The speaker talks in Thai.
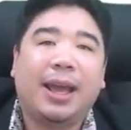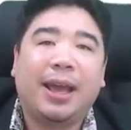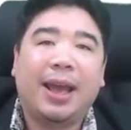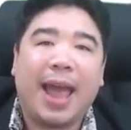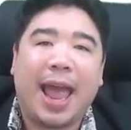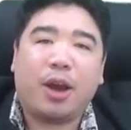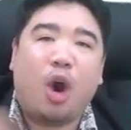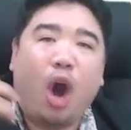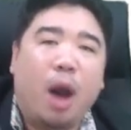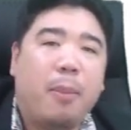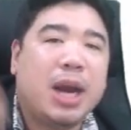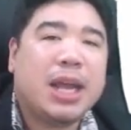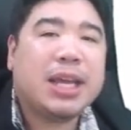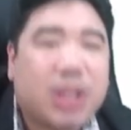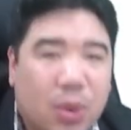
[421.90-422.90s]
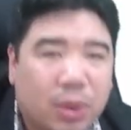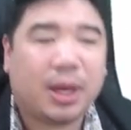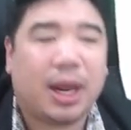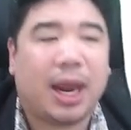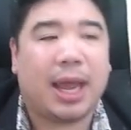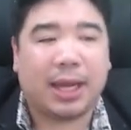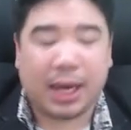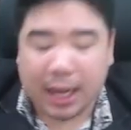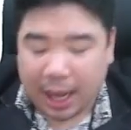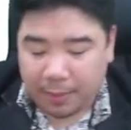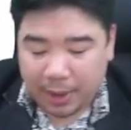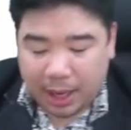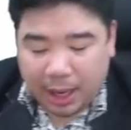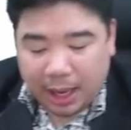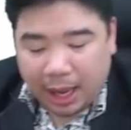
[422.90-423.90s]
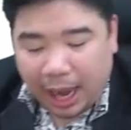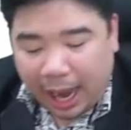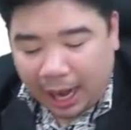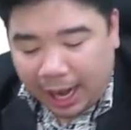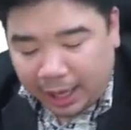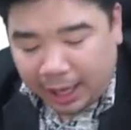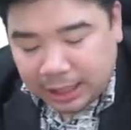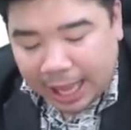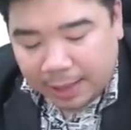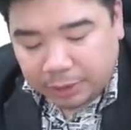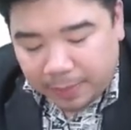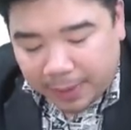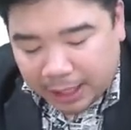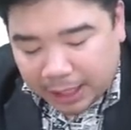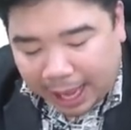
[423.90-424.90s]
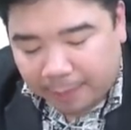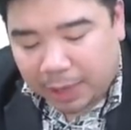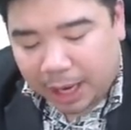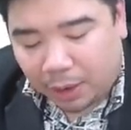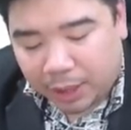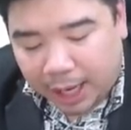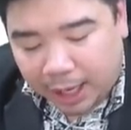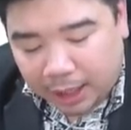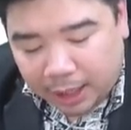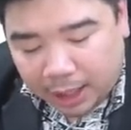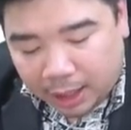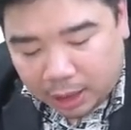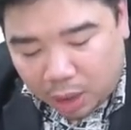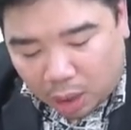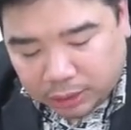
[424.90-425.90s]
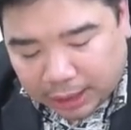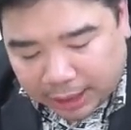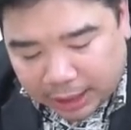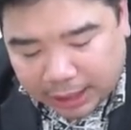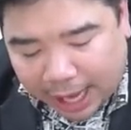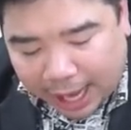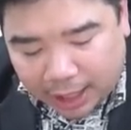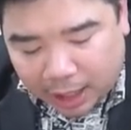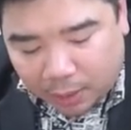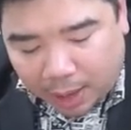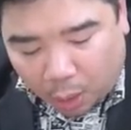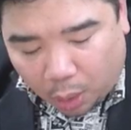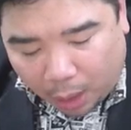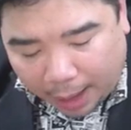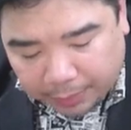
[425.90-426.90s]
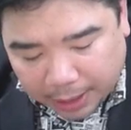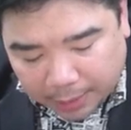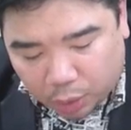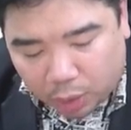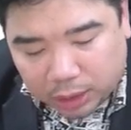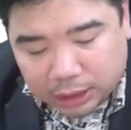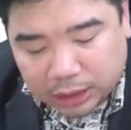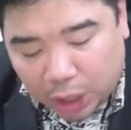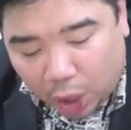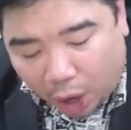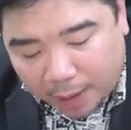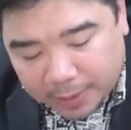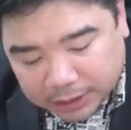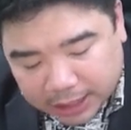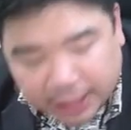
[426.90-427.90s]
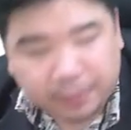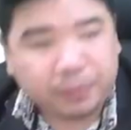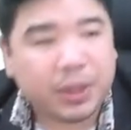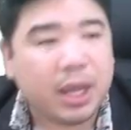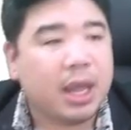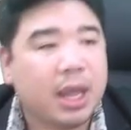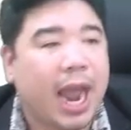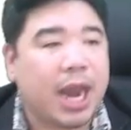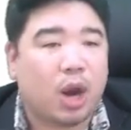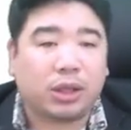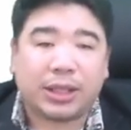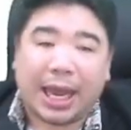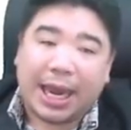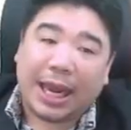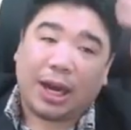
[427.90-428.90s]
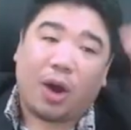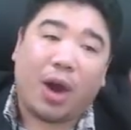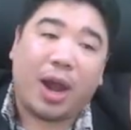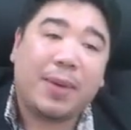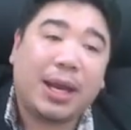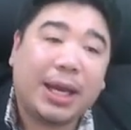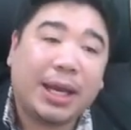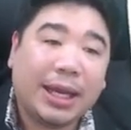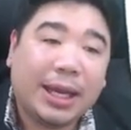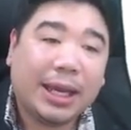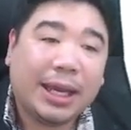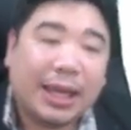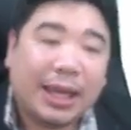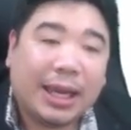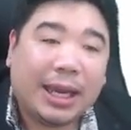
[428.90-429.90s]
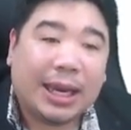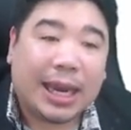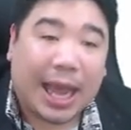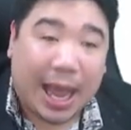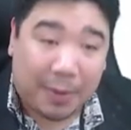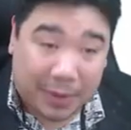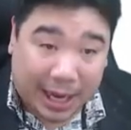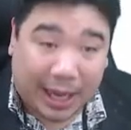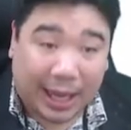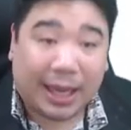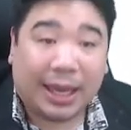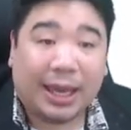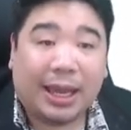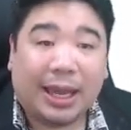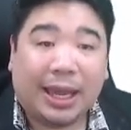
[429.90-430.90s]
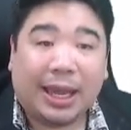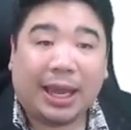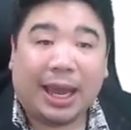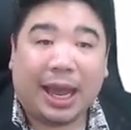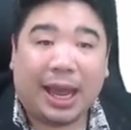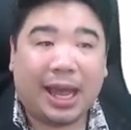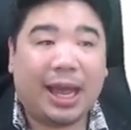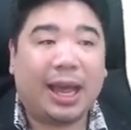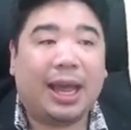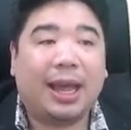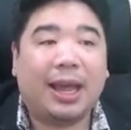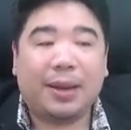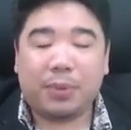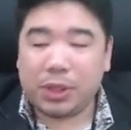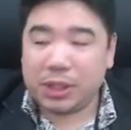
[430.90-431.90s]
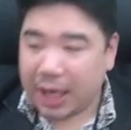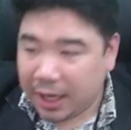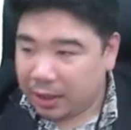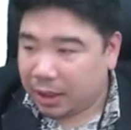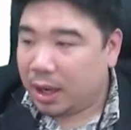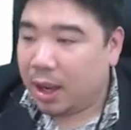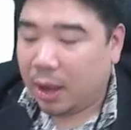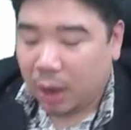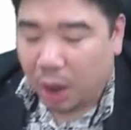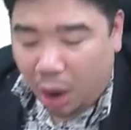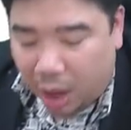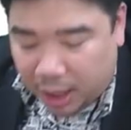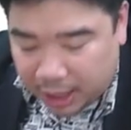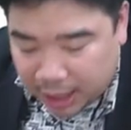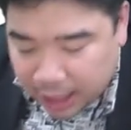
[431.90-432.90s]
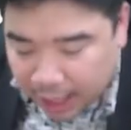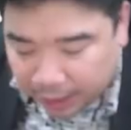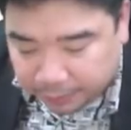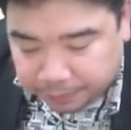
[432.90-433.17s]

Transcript: แอลกอฮอล์บริสุทธิ์อะไรเงี้ยนะครับ อะไรก็ตามที่เป็นคำเหล่านั้นเนี่ย น้องสันนิษฐานเลยว่าความเข้มข้นคือร้อยเปอร์เซ็นต์ให้น้องใส่เล็กร้อยไปเลยนะครับนะ อ่า เพราะฉะนั้นข้อนี้เนี่ย